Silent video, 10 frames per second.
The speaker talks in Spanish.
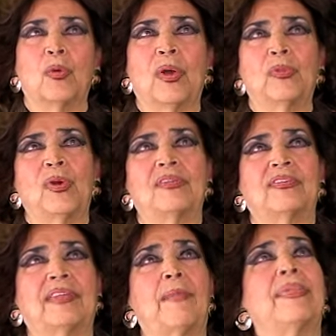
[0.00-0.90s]
Cuando ellas
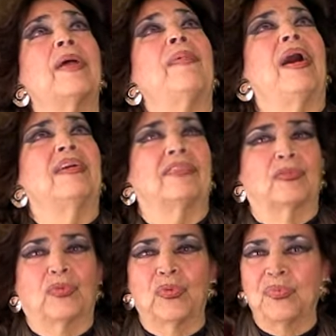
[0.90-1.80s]
están
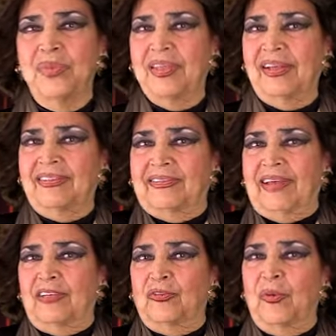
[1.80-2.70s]
bravasas, que un
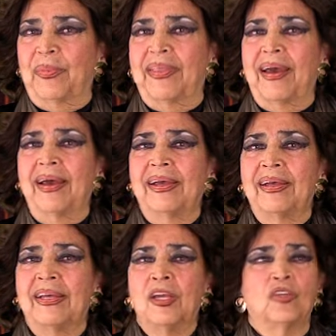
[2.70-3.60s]
miedazazo me da,
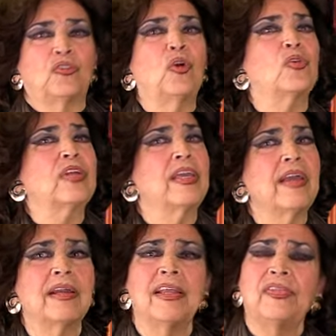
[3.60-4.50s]

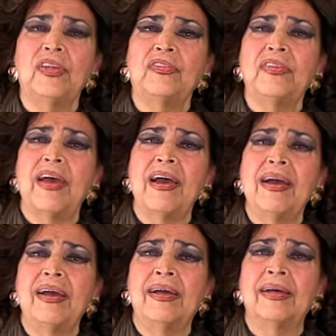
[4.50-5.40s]
chorrean electricidad
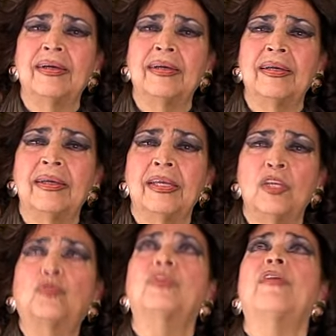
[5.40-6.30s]

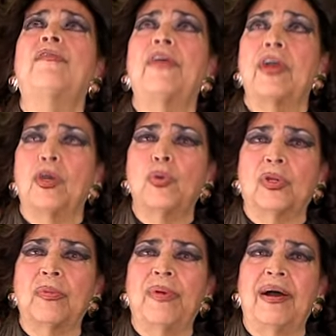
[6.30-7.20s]
y suenan feo y
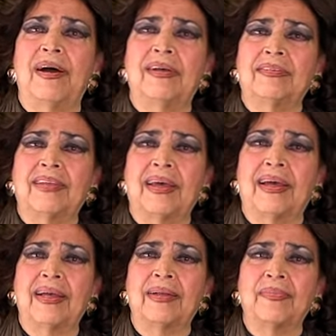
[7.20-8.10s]

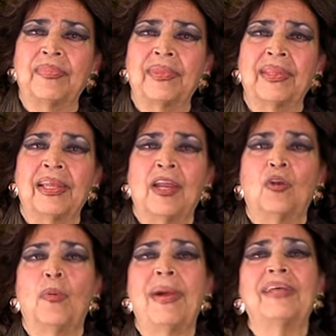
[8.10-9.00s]
arribasa.
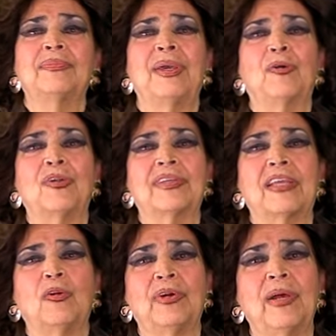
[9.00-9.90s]
Lo más mejor que
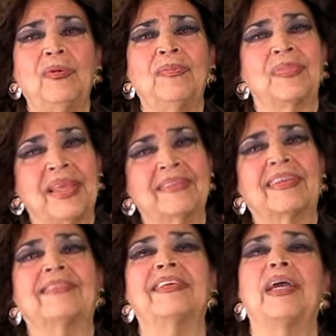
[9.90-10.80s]
has logrado es
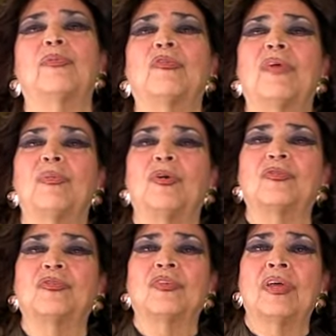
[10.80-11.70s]
que seamos
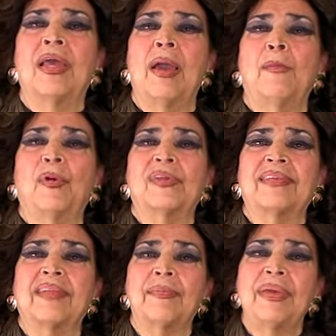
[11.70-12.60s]
famosos, porque
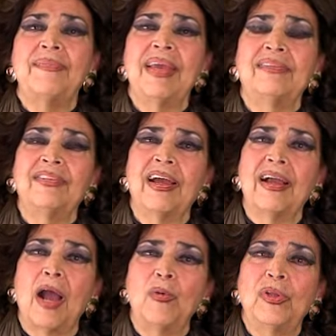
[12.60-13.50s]
hasta a mí me han
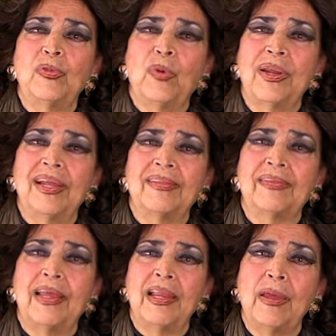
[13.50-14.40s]
sacado en toda la
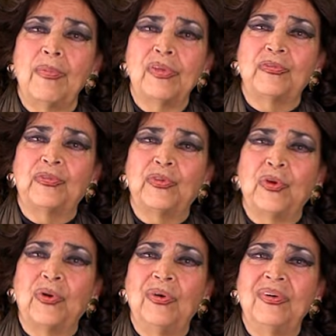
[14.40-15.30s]

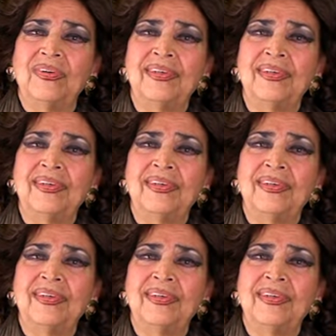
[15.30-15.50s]
televisión